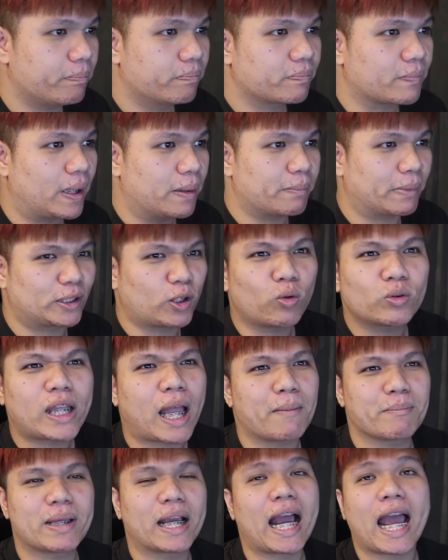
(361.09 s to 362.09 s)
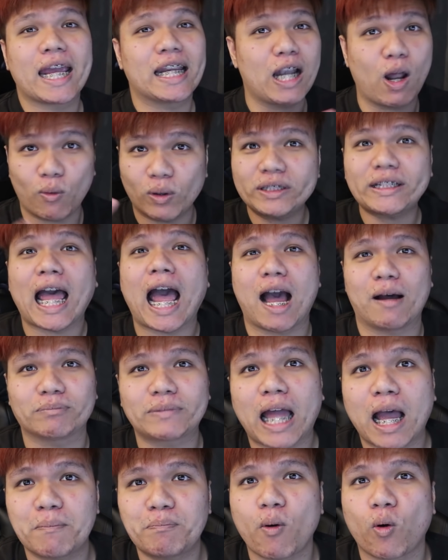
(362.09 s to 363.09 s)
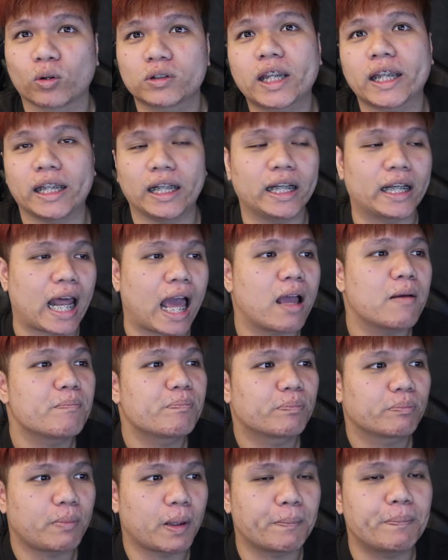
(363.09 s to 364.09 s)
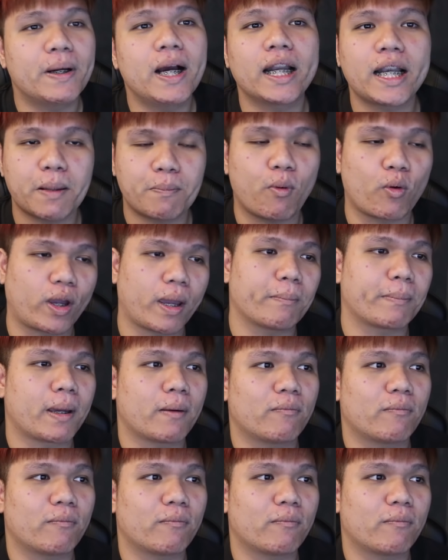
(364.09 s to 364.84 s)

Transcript: บมันต้องทำยังไงเราก็ถามตามปกติเลยนะเป็นเพื่อนในโปรแกรม